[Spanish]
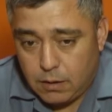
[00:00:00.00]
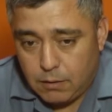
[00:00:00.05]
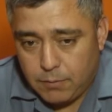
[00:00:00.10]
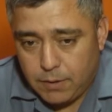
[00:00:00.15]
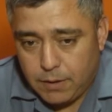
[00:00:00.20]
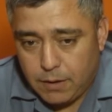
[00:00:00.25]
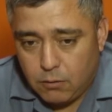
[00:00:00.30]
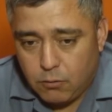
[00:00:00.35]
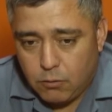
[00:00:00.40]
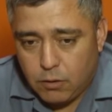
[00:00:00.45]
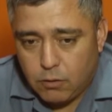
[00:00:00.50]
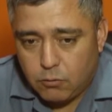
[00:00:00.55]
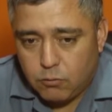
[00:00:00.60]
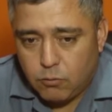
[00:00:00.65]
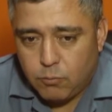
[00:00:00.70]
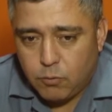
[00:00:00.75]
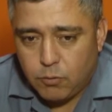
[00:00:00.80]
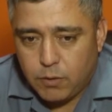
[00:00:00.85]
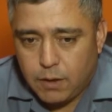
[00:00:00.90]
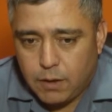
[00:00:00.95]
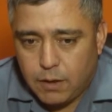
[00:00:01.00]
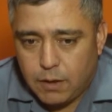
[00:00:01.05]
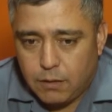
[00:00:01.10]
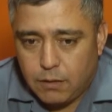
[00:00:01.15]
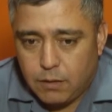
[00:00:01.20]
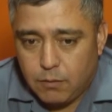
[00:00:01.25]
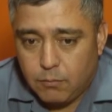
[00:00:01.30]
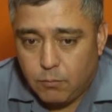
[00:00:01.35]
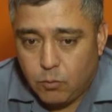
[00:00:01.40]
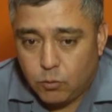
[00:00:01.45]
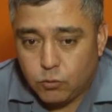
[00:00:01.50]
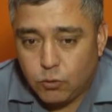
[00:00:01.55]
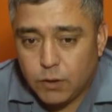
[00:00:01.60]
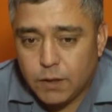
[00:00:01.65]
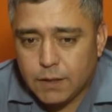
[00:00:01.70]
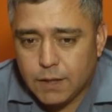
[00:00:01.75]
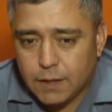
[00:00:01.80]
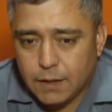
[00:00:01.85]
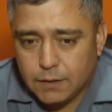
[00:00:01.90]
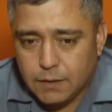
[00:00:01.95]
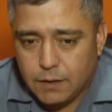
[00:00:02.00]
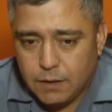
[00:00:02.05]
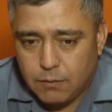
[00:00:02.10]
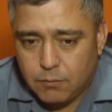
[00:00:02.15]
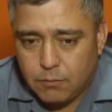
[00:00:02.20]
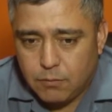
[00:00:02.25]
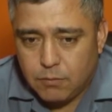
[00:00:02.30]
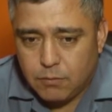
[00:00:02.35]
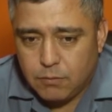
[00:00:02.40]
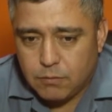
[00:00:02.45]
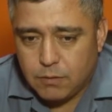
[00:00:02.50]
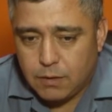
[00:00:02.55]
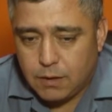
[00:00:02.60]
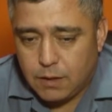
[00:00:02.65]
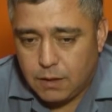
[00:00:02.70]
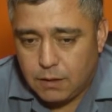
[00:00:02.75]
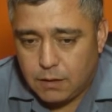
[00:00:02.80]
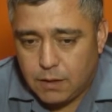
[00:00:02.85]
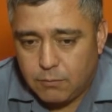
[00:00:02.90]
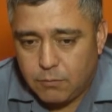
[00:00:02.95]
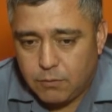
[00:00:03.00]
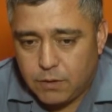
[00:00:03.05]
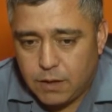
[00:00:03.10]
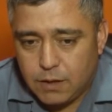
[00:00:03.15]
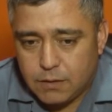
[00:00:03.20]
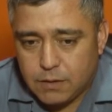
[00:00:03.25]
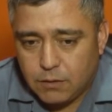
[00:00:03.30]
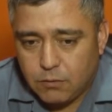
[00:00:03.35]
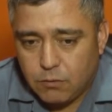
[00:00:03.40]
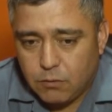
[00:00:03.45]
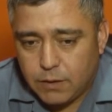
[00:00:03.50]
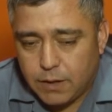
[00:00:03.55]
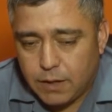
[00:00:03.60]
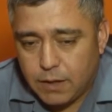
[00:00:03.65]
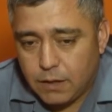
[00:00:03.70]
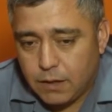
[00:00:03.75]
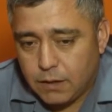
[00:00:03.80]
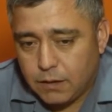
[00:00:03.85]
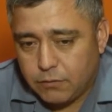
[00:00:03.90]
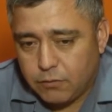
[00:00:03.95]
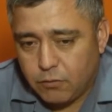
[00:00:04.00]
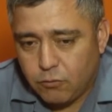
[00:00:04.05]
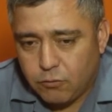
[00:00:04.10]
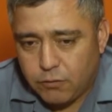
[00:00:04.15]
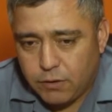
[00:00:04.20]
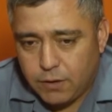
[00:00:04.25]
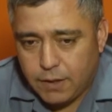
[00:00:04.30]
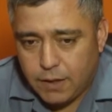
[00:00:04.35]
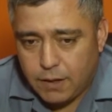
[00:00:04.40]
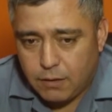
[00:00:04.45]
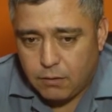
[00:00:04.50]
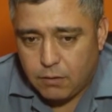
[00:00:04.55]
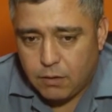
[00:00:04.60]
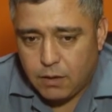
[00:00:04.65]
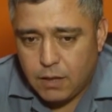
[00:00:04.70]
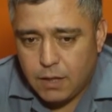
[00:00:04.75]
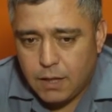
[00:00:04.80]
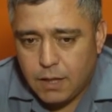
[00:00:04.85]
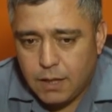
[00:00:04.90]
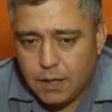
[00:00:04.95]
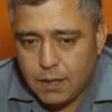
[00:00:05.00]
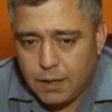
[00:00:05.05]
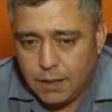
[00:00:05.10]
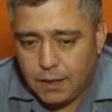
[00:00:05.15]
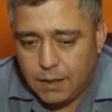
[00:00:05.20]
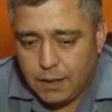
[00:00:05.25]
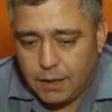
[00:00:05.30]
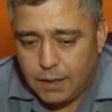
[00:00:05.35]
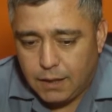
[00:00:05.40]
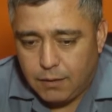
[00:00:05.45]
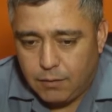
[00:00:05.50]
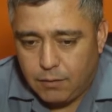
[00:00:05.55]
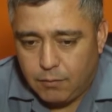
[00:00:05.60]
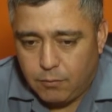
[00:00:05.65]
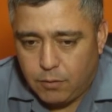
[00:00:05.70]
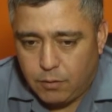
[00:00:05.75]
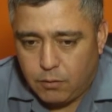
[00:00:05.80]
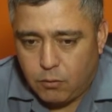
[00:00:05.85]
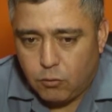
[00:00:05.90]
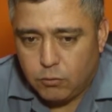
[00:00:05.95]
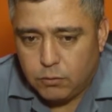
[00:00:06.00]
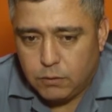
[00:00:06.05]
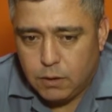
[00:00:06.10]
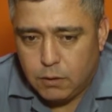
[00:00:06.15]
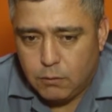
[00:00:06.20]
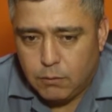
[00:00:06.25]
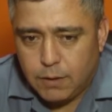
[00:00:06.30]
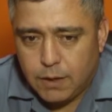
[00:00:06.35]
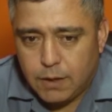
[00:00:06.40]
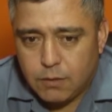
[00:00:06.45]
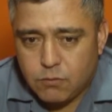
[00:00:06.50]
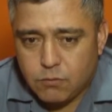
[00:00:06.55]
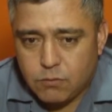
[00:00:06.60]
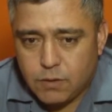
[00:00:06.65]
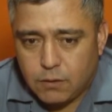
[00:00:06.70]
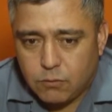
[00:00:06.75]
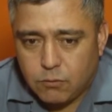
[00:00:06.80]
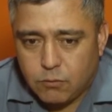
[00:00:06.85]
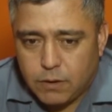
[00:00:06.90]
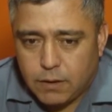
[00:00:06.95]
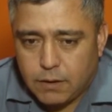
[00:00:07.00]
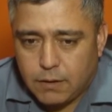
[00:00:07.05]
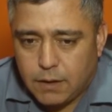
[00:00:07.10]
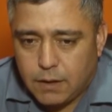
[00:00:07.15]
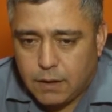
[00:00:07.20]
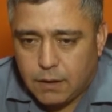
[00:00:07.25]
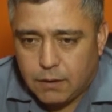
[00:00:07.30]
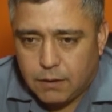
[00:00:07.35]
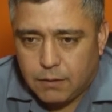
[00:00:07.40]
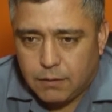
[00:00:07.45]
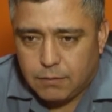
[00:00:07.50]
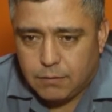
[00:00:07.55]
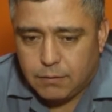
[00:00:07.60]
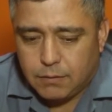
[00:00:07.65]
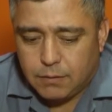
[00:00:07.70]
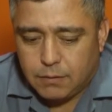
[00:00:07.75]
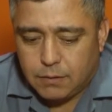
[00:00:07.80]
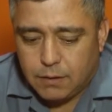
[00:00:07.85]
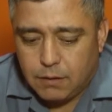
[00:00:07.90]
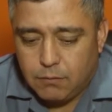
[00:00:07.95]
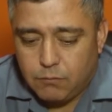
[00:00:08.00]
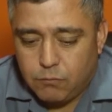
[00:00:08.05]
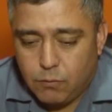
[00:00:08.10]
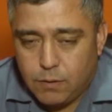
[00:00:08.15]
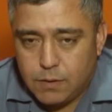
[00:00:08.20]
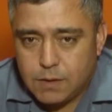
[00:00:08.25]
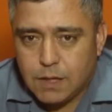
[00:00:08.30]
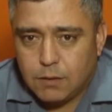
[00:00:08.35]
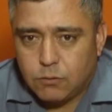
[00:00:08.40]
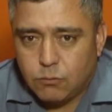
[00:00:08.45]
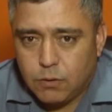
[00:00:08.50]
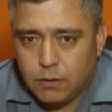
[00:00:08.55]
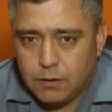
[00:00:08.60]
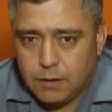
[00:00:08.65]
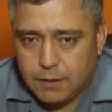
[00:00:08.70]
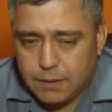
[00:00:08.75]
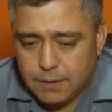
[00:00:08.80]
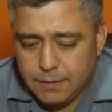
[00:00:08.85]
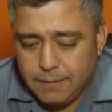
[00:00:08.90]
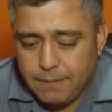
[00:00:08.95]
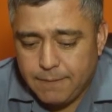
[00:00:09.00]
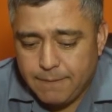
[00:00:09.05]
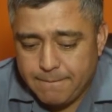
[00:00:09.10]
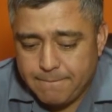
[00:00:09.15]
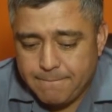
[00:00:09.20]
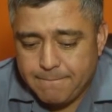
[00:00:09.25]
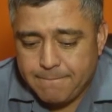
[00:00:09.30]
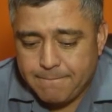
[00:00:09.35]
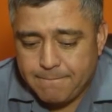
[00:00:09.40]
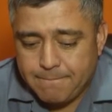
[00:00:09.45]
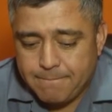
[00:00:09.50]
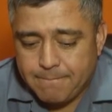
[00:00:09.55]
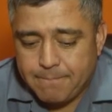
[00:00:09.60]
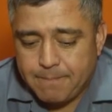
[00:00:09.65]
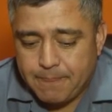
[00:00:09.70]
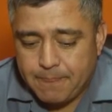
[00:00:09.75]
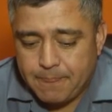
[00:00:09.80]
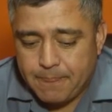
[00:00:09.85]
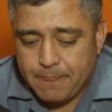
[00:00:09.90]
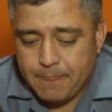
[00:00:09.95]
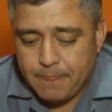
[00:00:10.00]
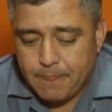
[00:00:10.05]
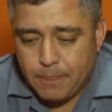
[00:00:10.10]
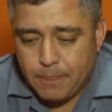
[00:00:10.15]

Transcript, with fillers: también con el grupo de, motoristas que tenemos. Eh, estamos realizando ahora recorridas eh, continuas en esos sectores de, de influencia turística. ¿Y